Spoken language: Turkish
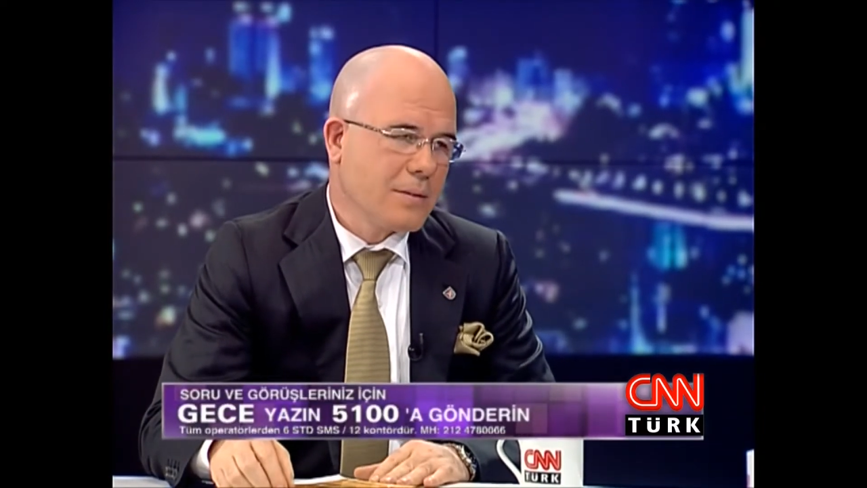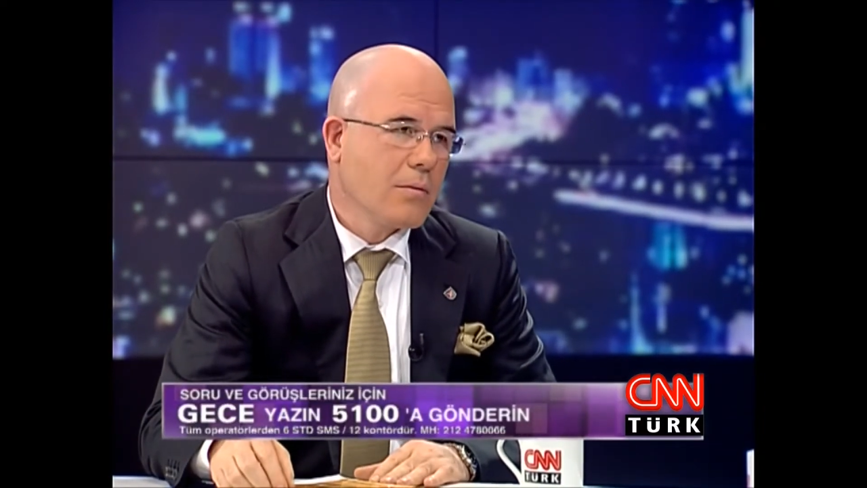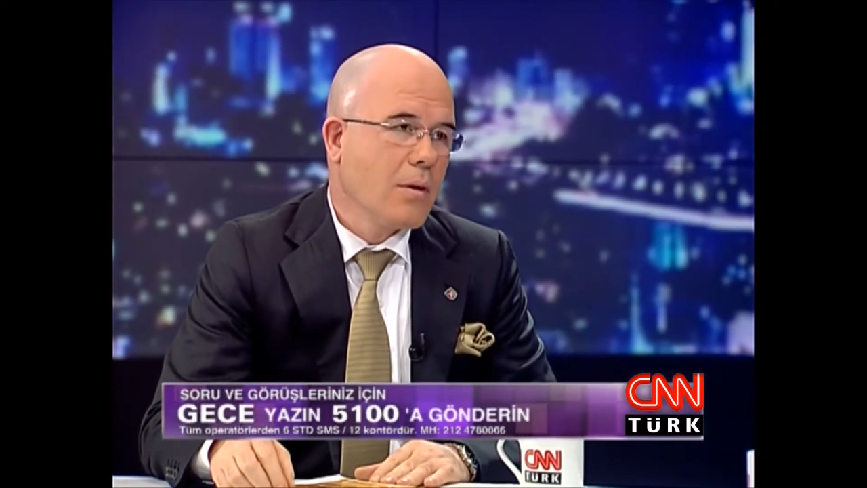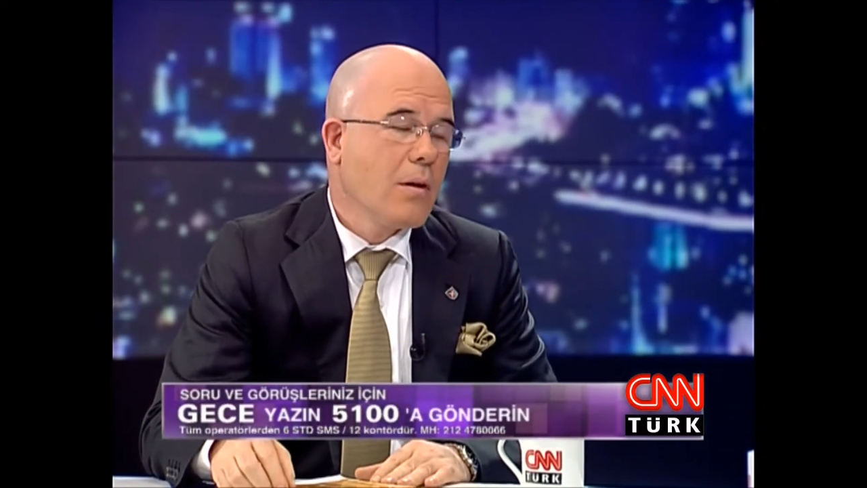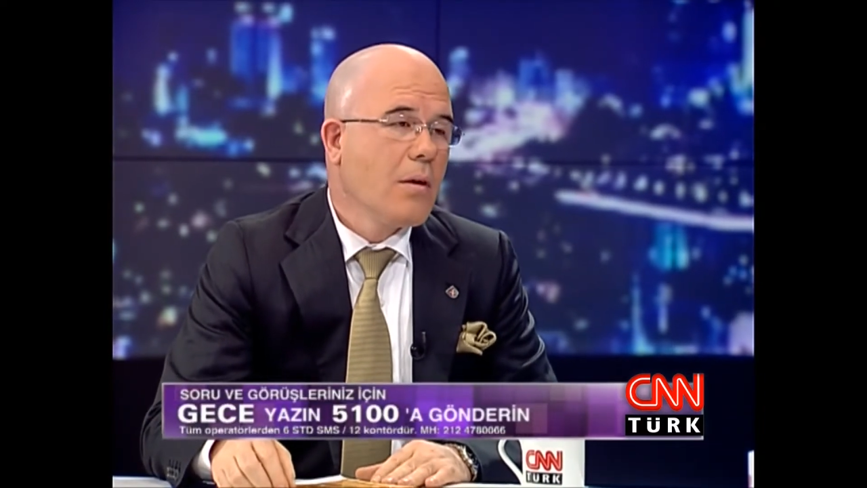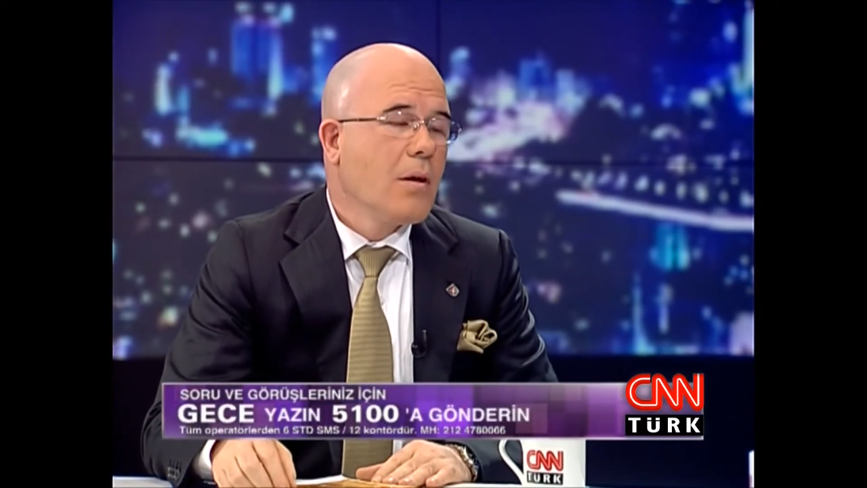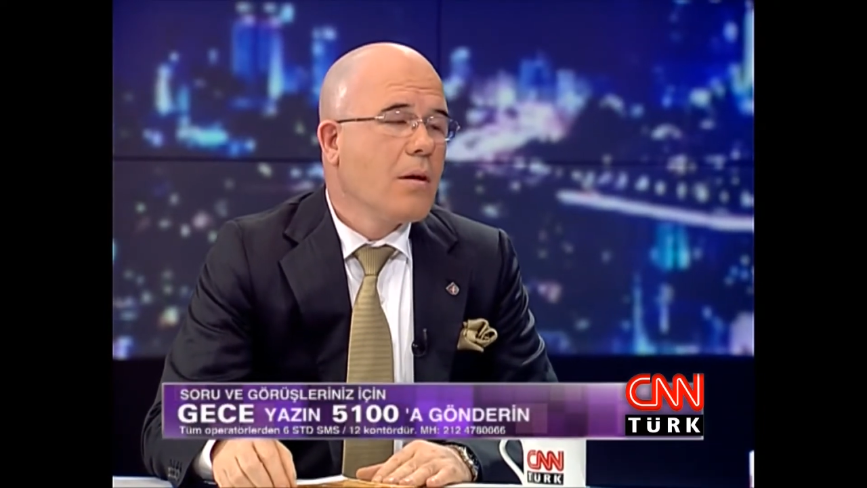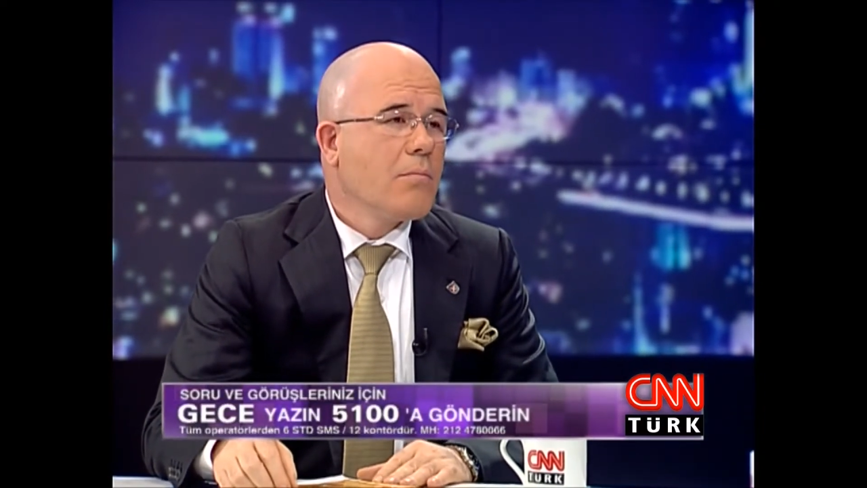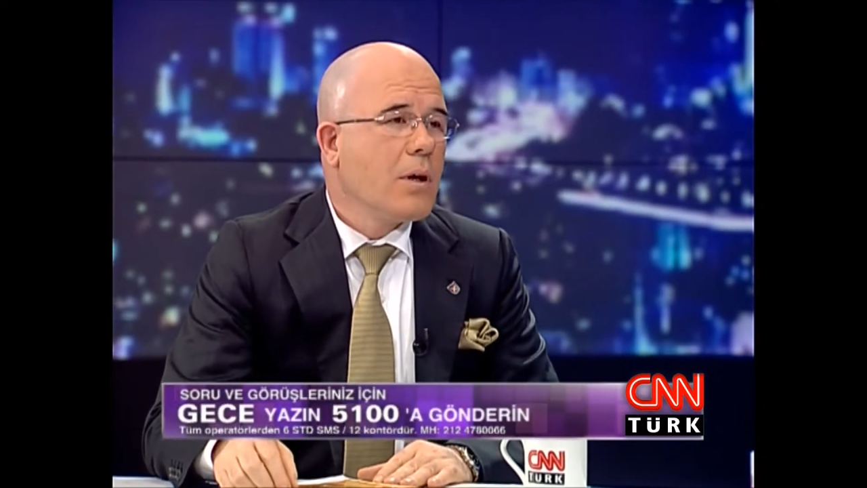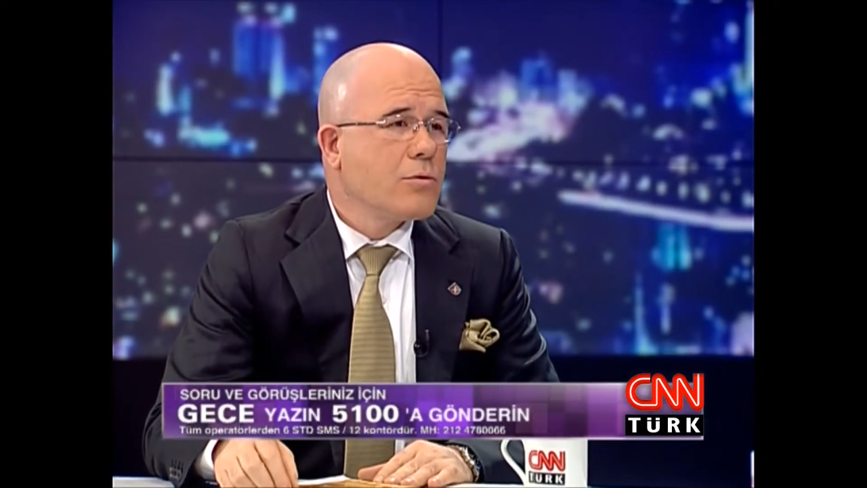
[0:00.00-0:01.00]
Evde falan yapılıyor
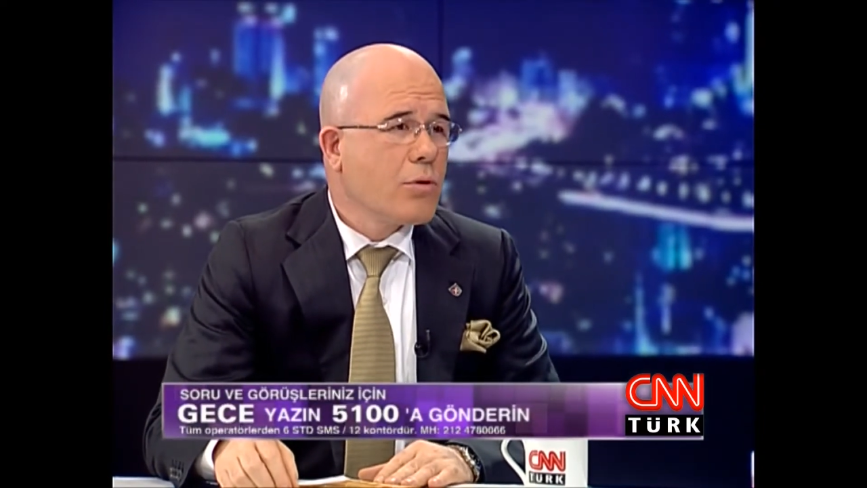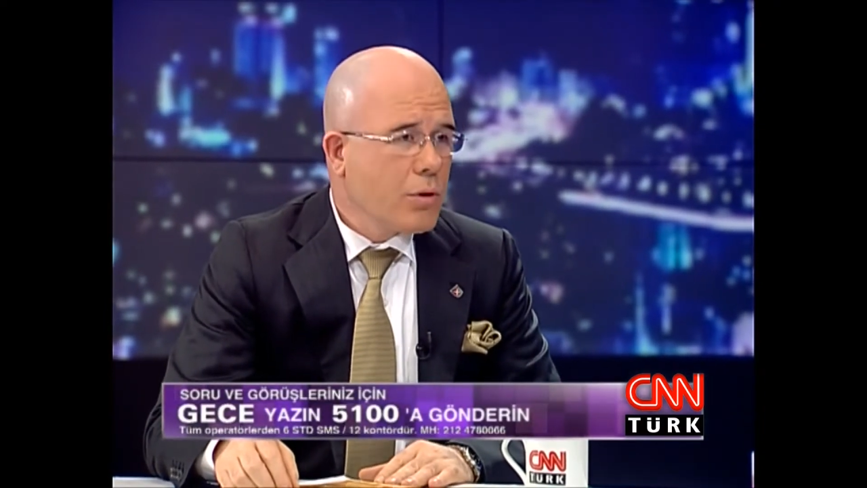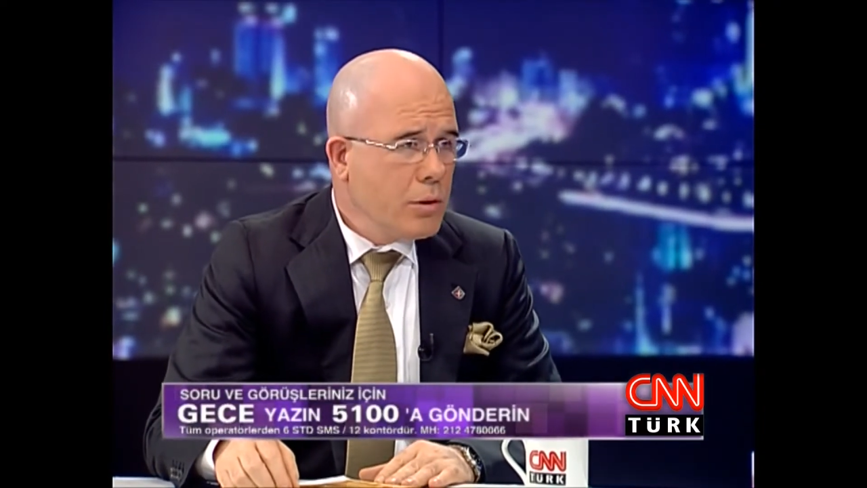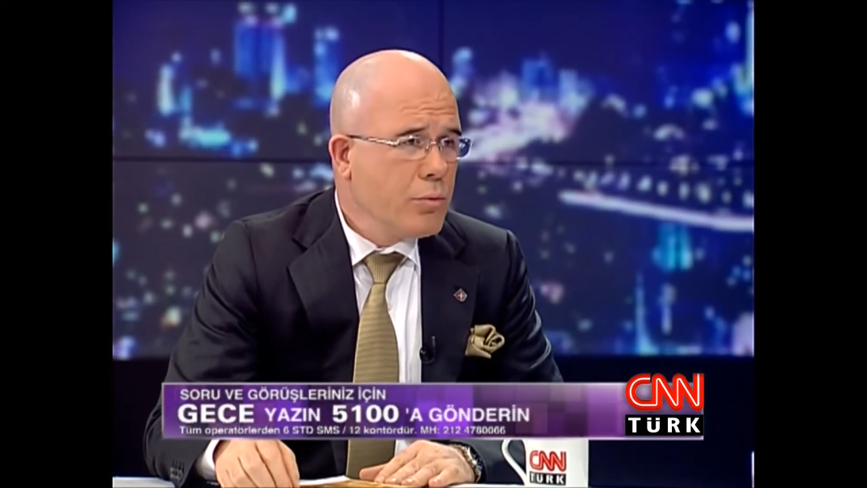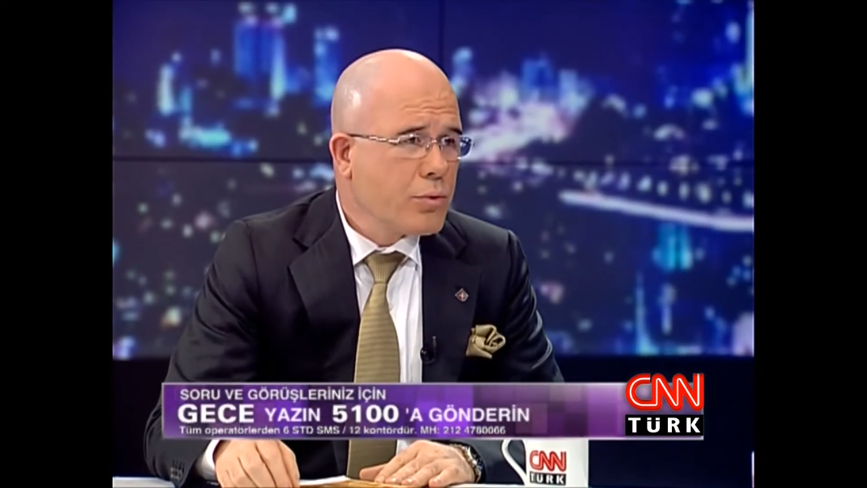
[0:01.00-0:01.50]
mu? Ben çok iyi bir